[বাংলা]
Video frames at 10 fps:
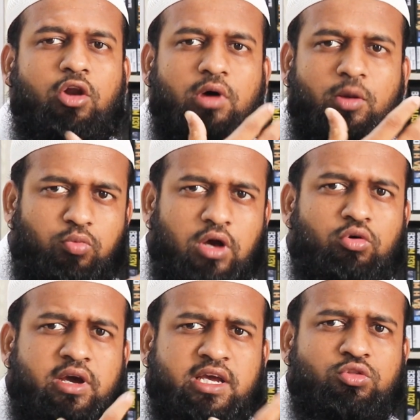ভালো ভালো
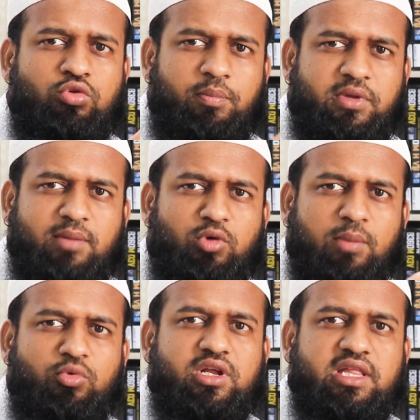প্রোডাক্টগুলো কিন্তু আপনাদের
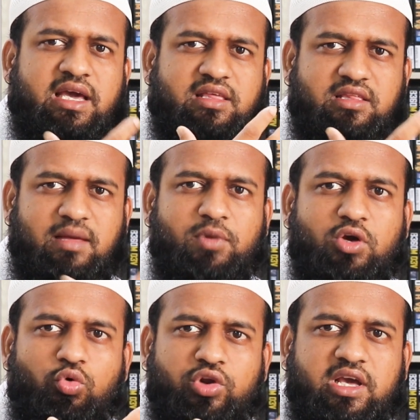মোটামুটি দেখা যায় যে
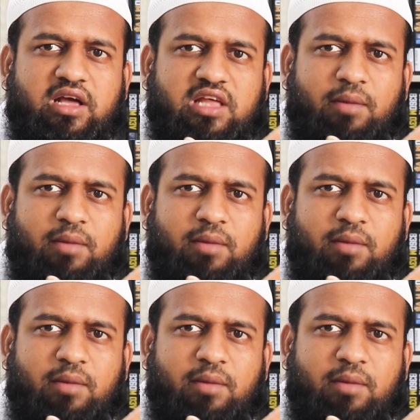আপনার কোরিয়া